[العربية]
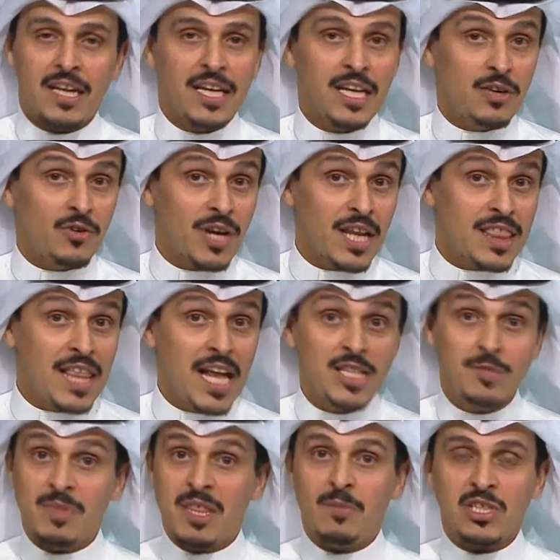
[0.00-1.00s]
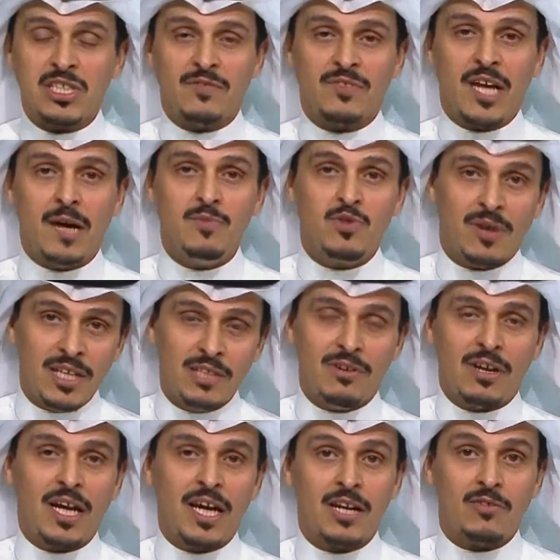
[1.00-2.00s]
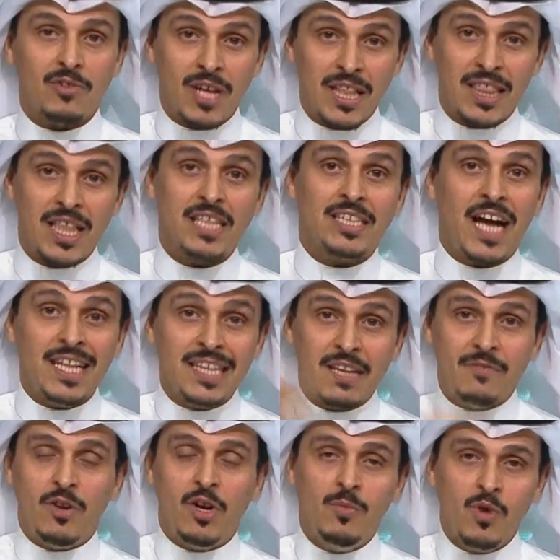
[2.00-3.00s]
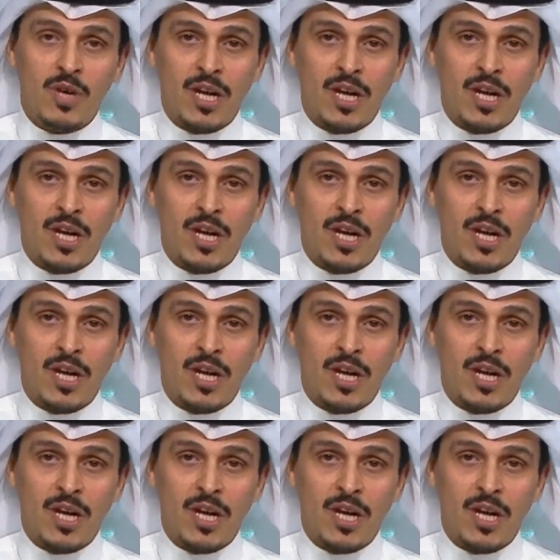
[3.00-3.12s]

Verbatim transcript: هي كره ثلج مثل ما وصفتها امس واعيد واكرر كره ثلج حتى في الامور